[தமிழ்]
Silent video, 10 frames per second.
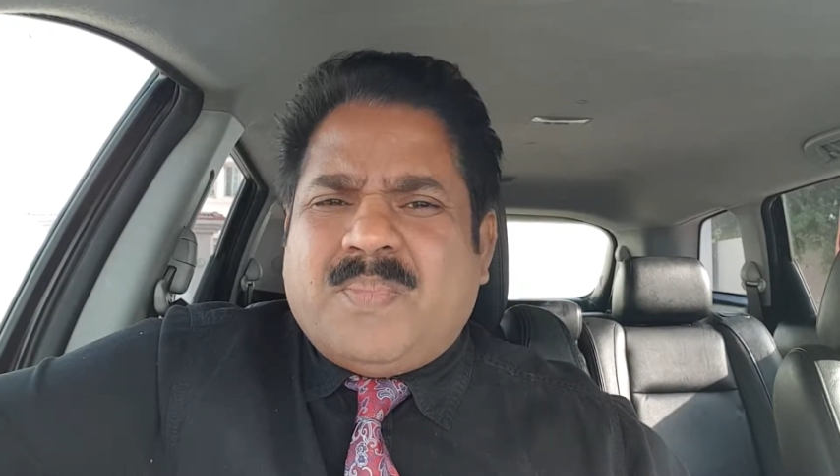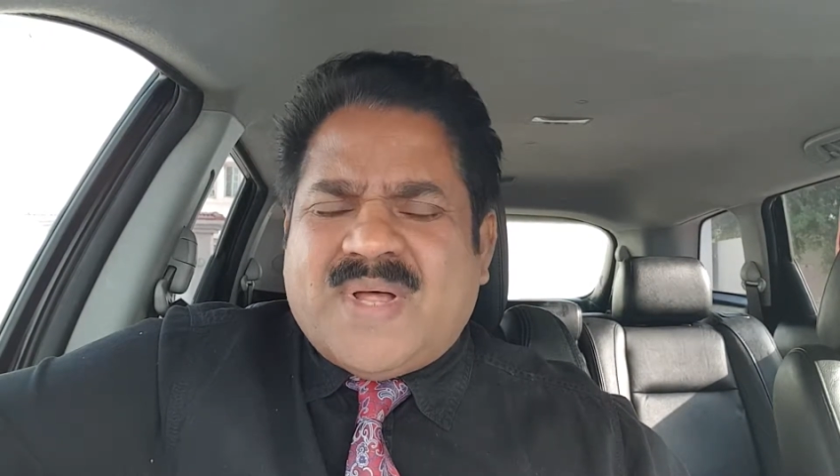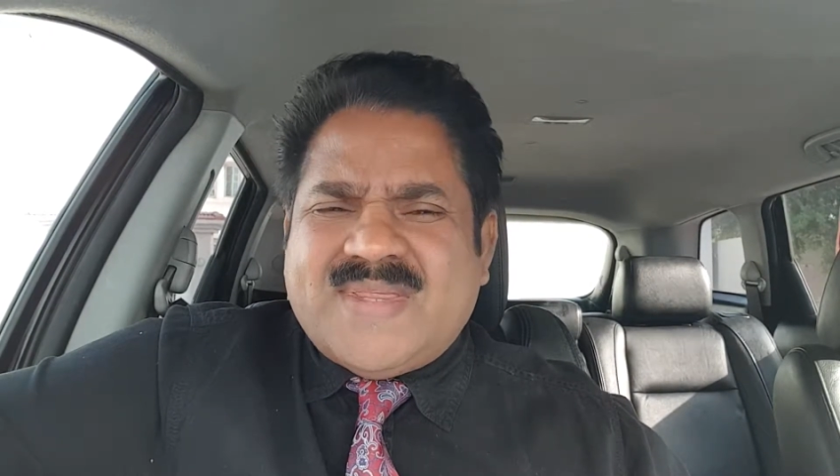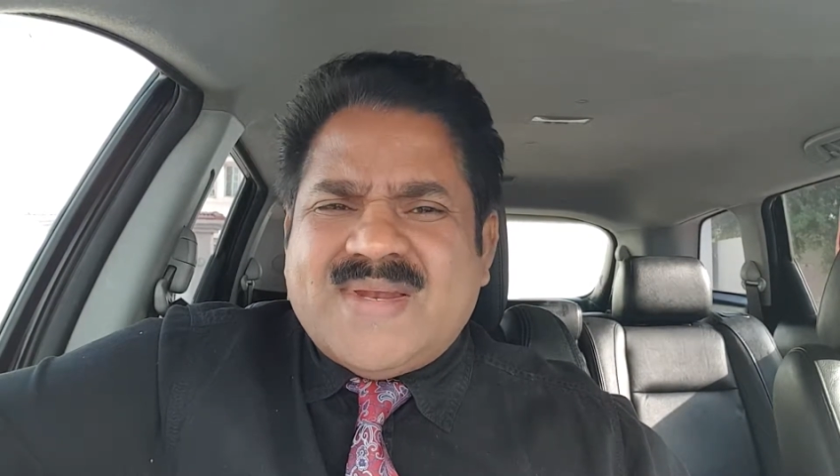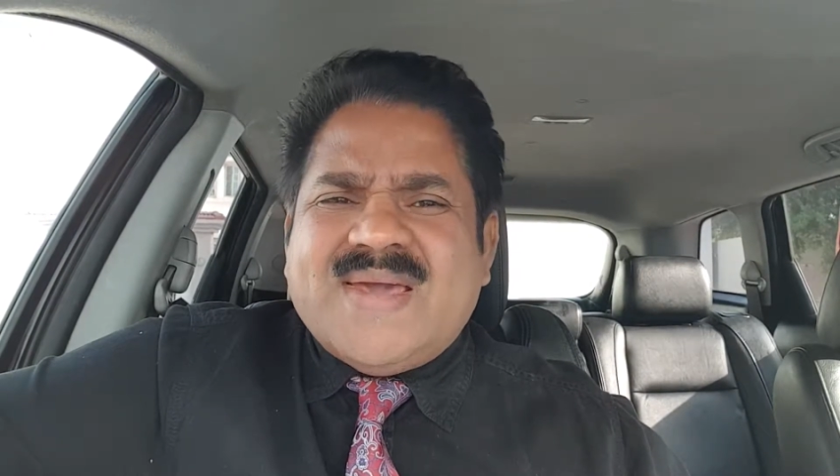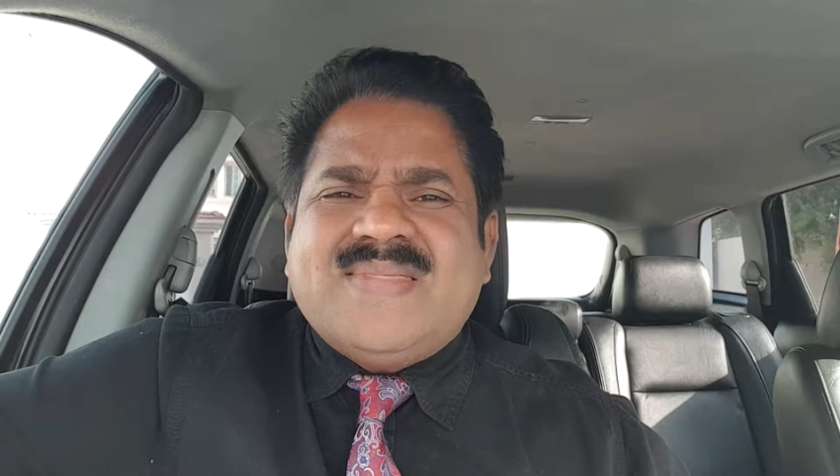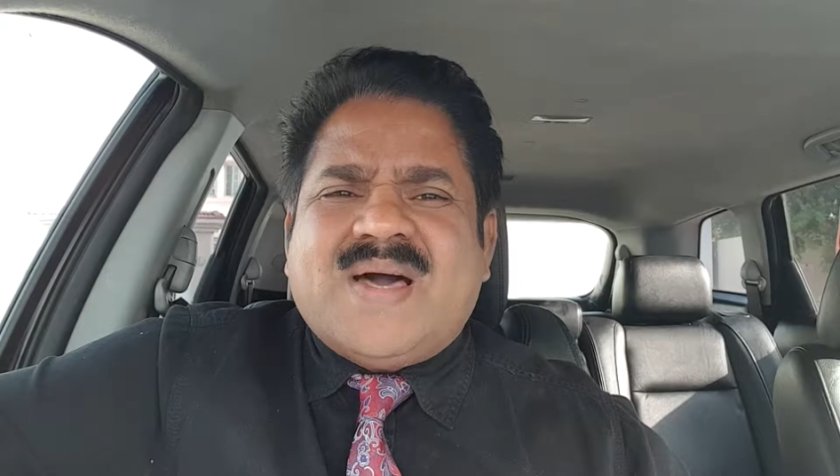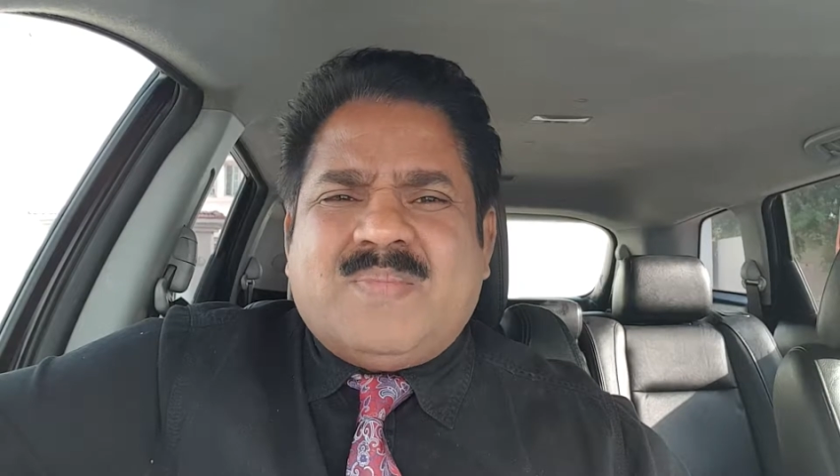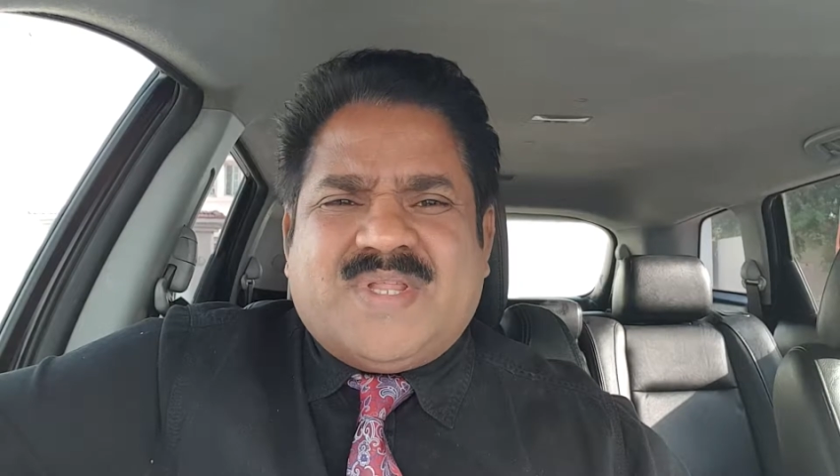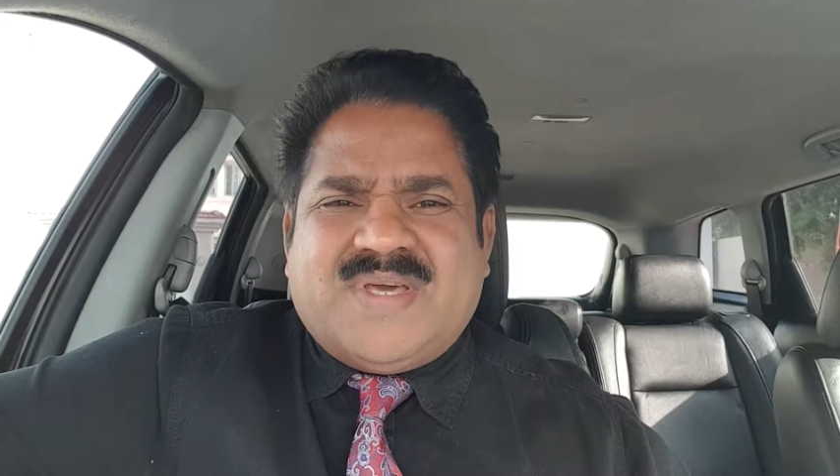
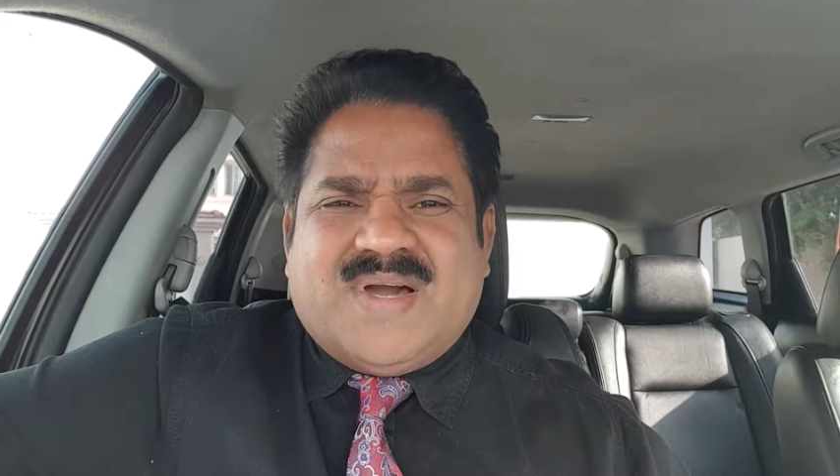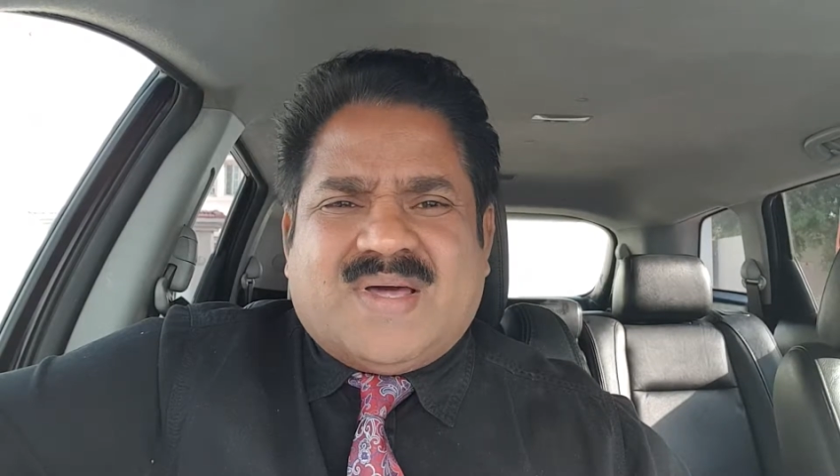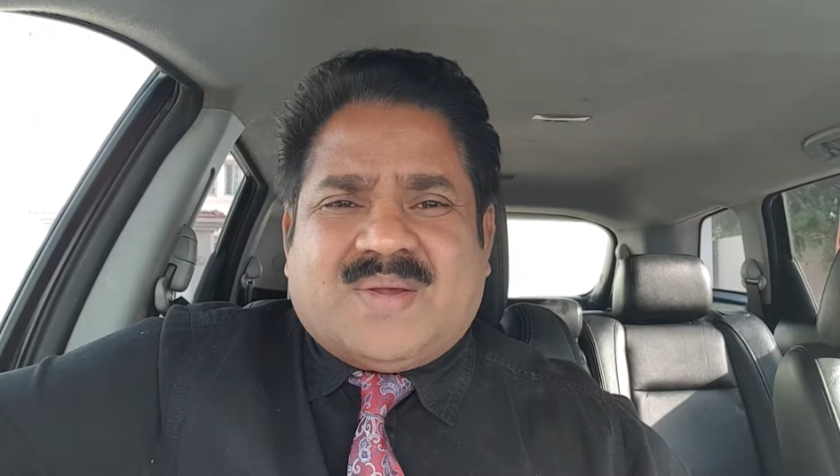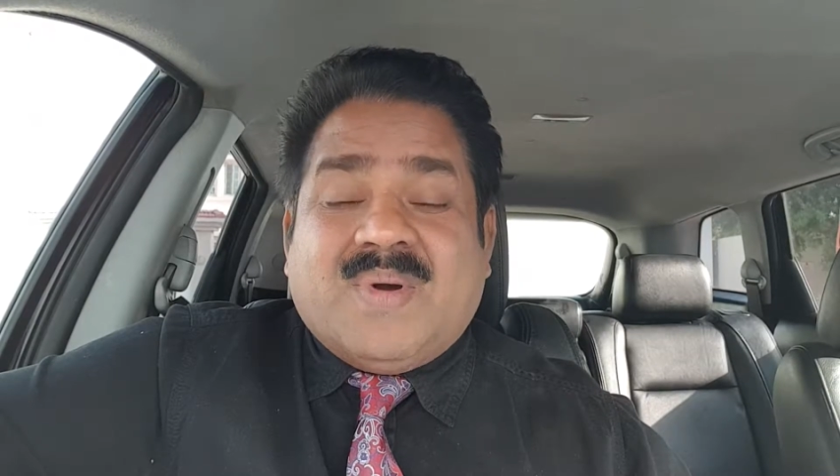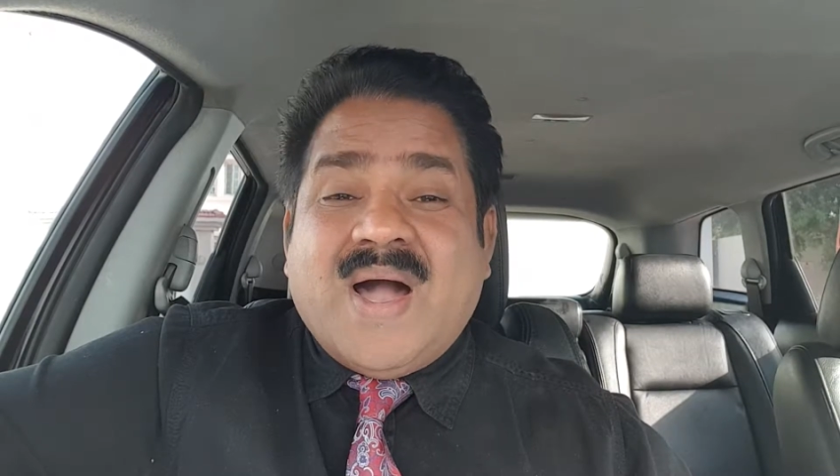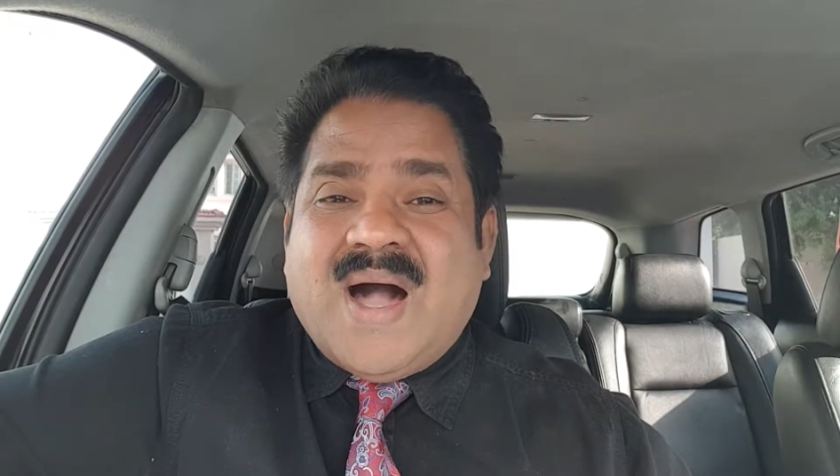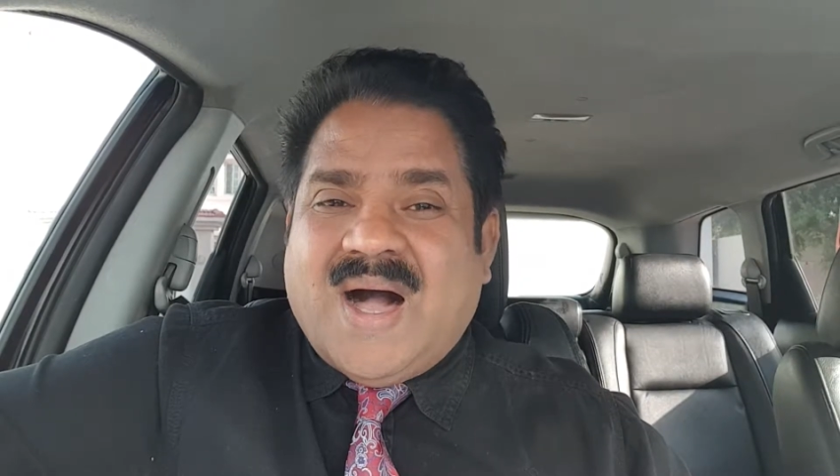பதினைந்தாம் அதிகாரம்